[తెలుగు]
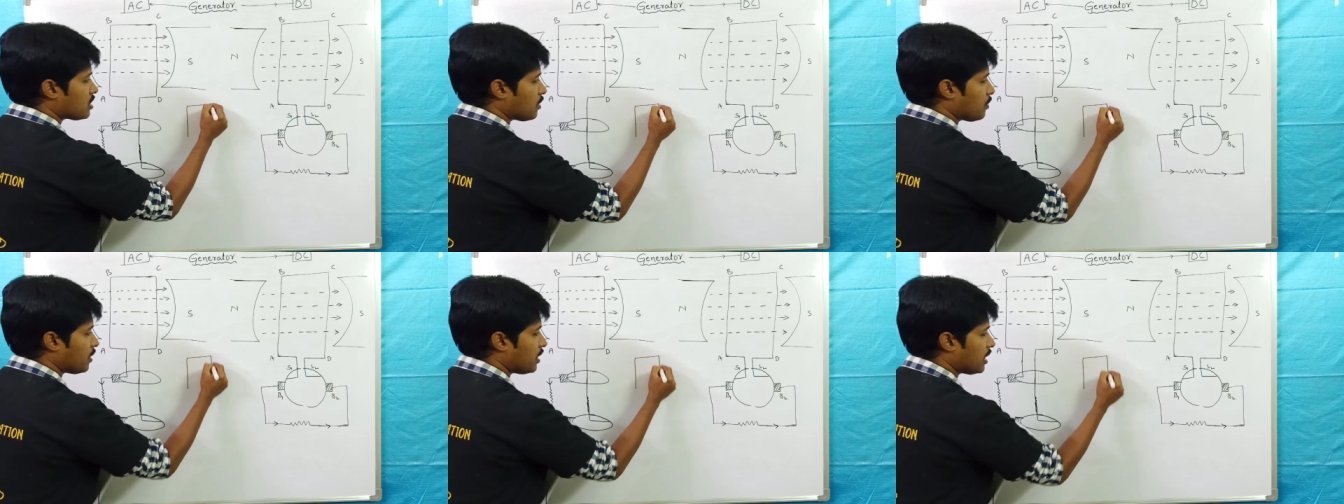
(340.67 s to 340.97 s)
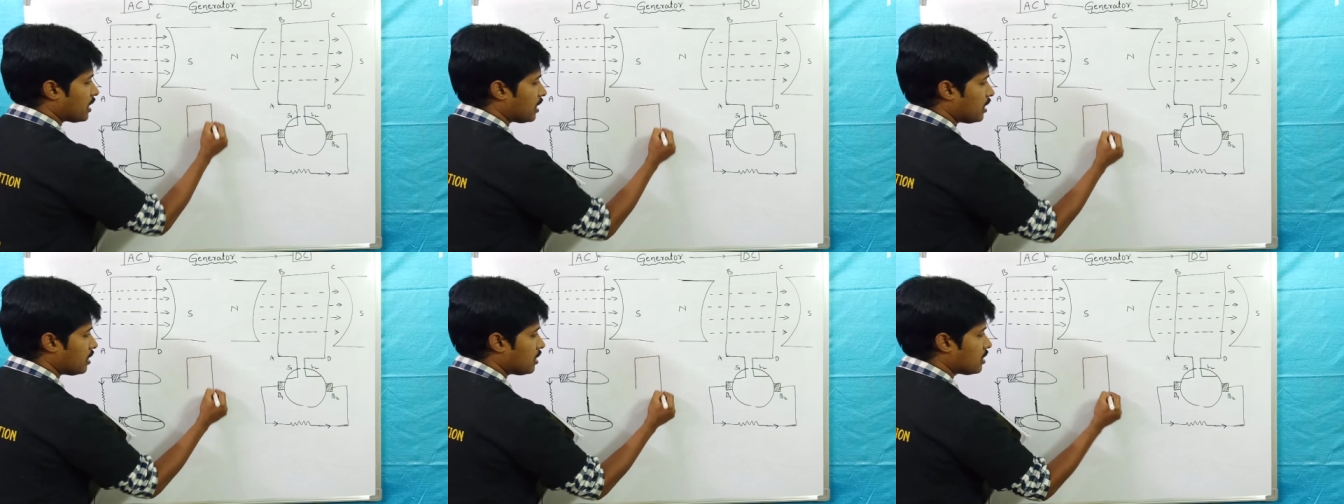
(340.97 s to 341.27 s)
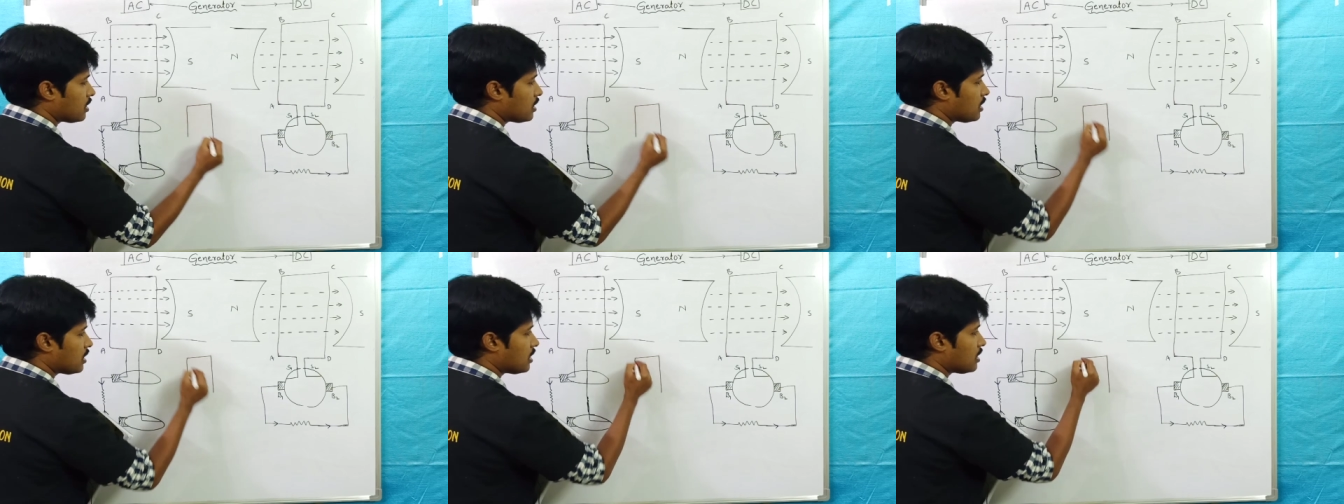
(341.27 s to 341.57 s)
సపరేట్గా
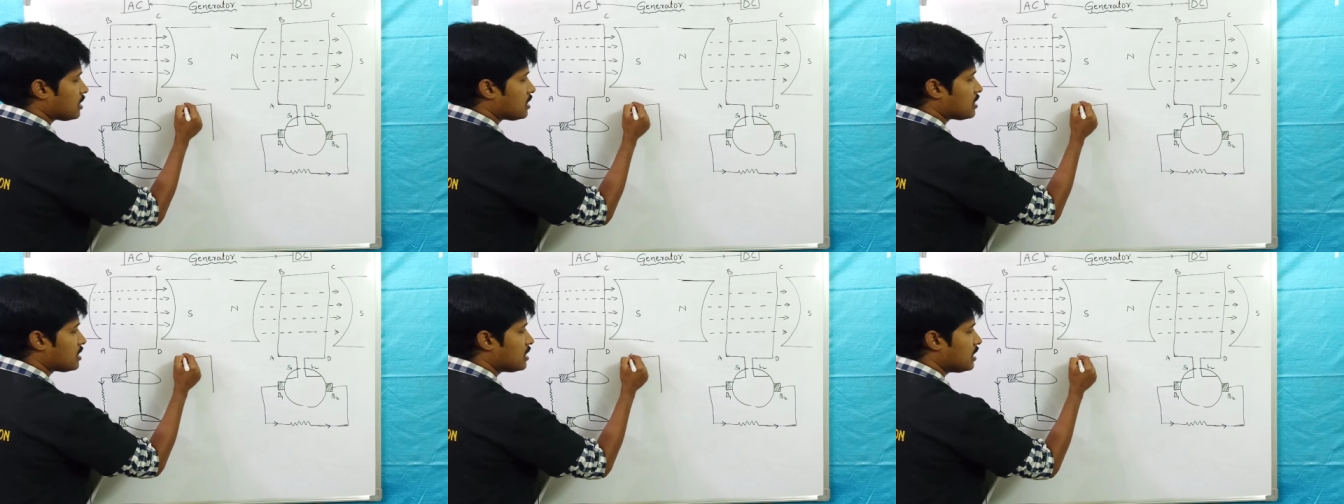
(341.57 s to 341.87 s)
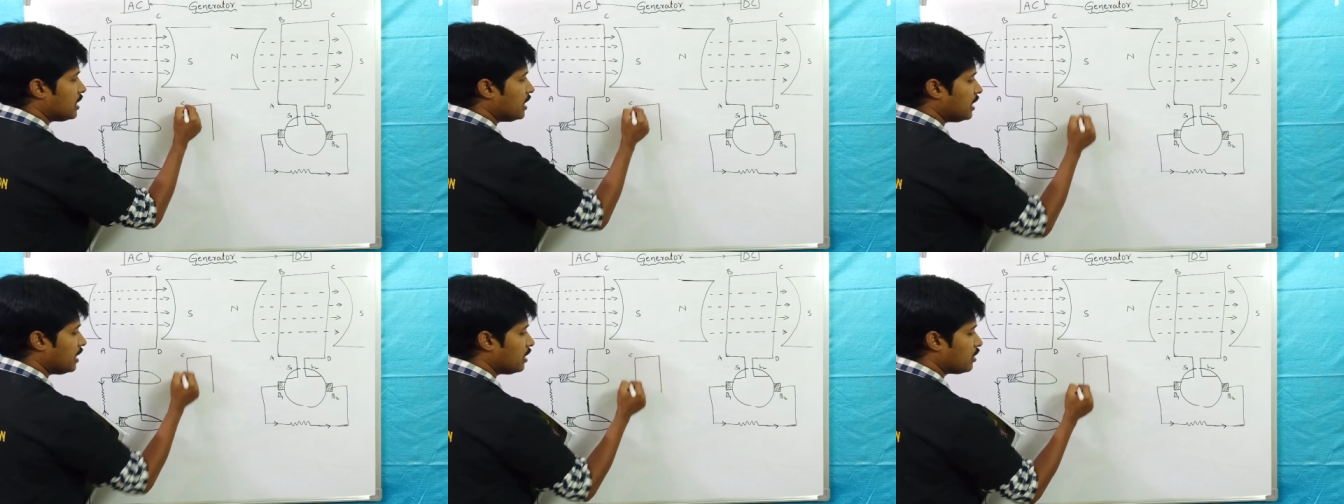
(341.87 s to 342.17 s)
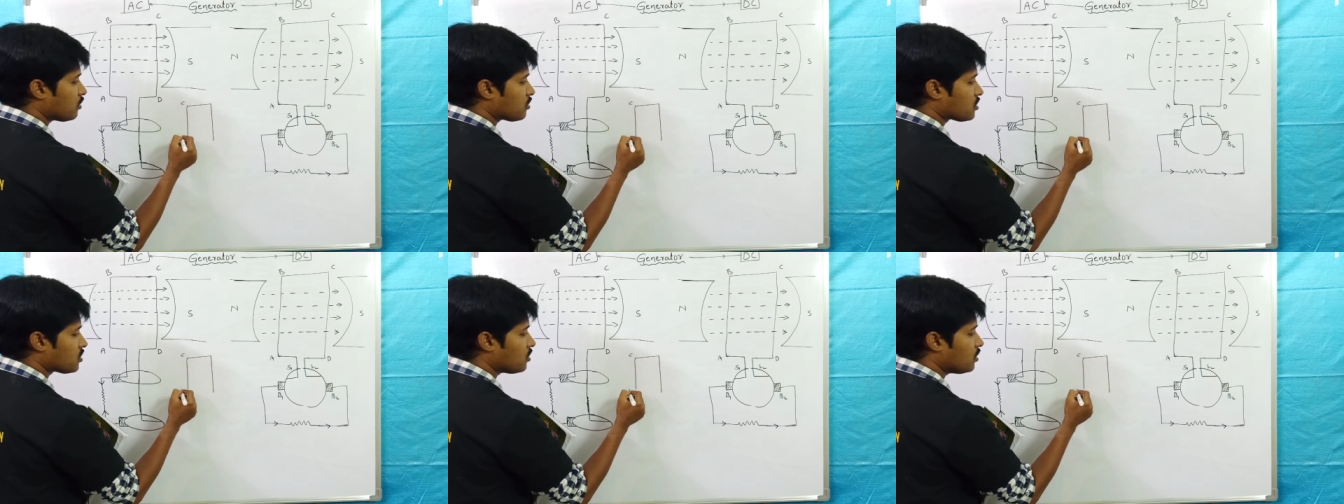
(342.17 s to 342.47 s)
సీడీ
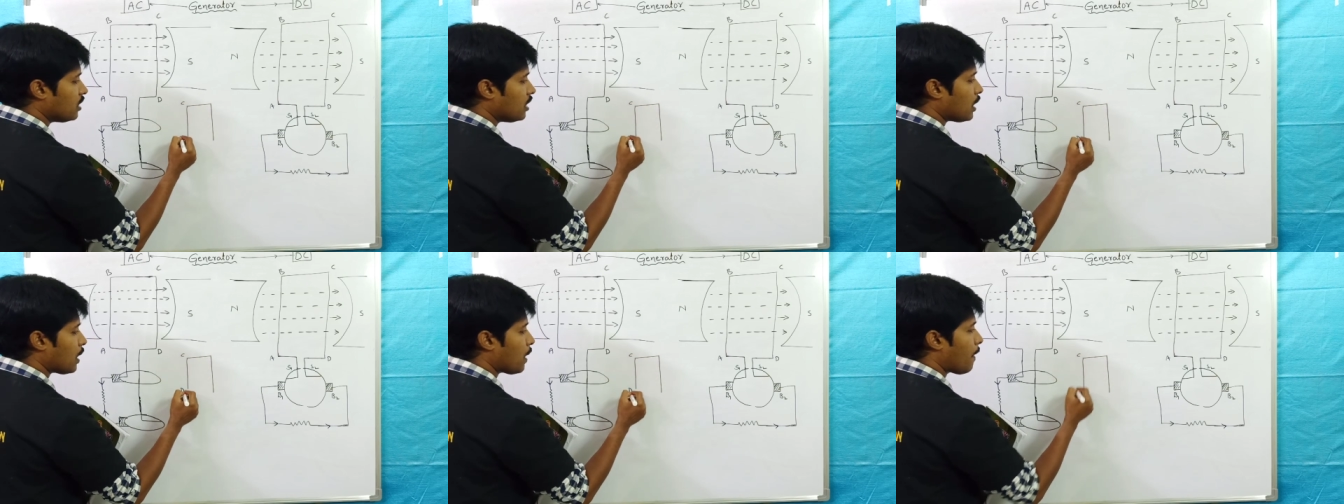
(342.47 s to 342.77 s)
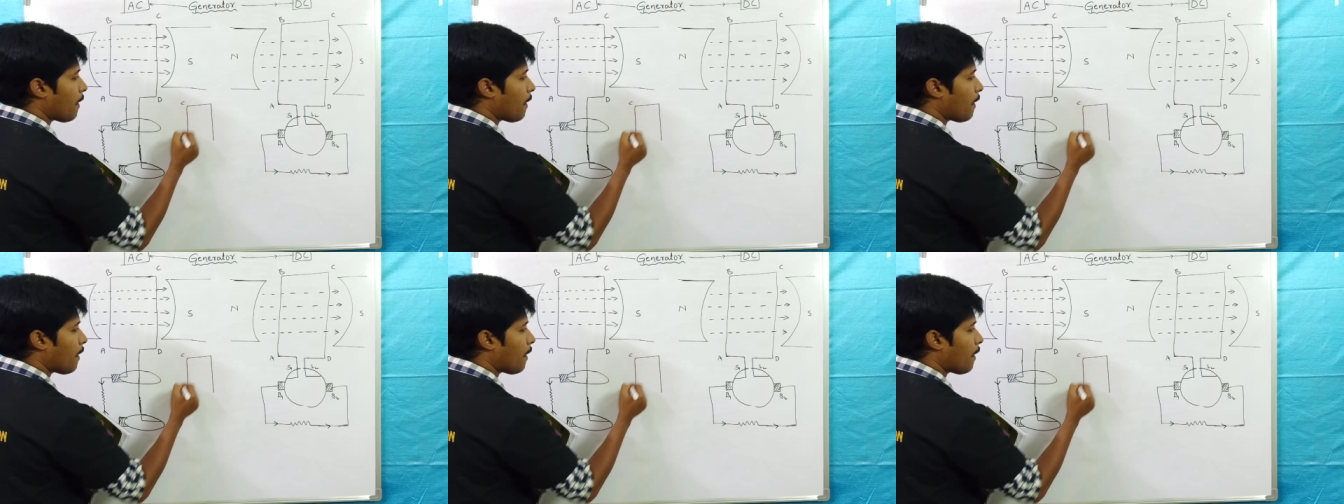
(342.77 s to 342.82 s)
ఇటు వస్తుంది